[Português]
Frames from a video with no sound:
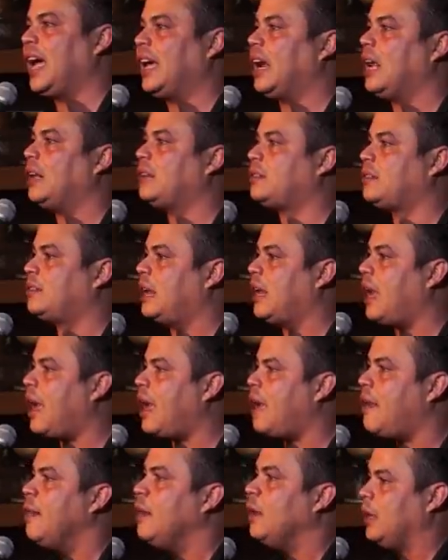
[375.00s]

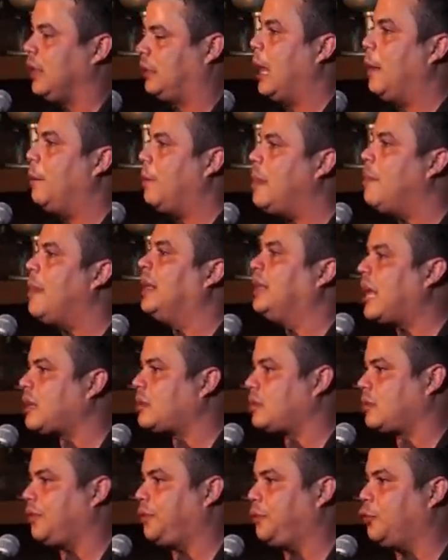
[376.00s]
agradecer e também mandar
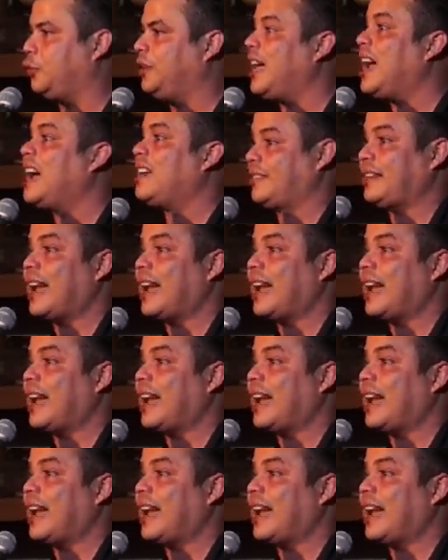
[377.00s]
se fuder as